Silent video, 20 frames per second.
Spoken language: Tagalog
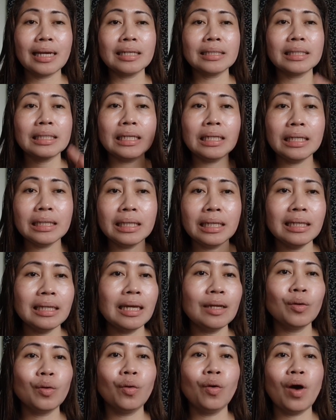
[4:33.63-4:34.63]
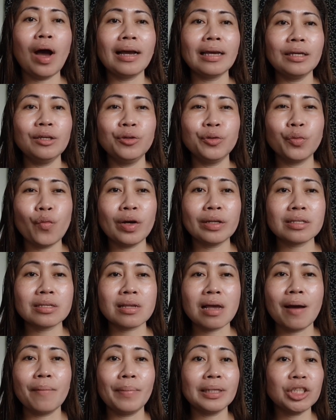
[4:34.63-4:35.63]
Kasi guys, tinitingnan ko ang inyong
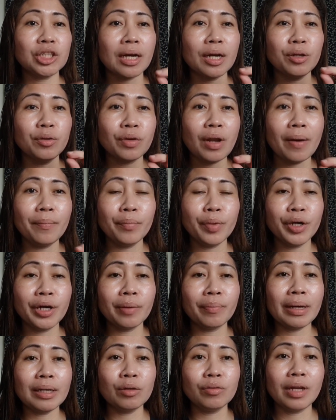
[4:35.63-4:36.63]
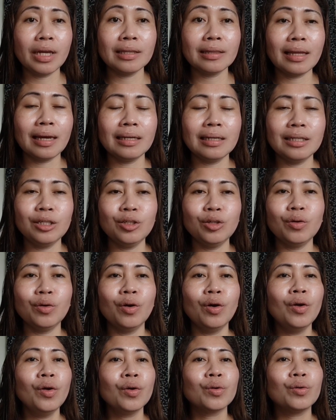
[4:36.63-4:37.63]
WhatsApp at saka yung number ng biodata
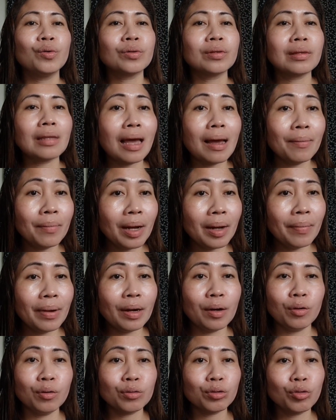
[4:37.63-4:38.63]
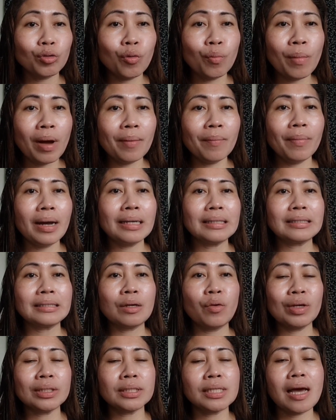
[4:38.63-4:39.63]
ninyo kung tama ba o tugma ba
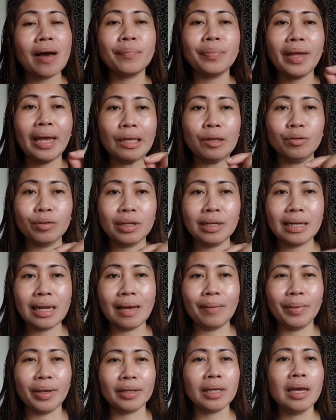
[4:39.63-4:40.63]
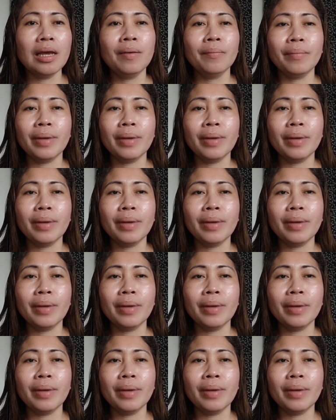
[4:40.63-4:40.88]
sa WhatsApp na inyong ginamit.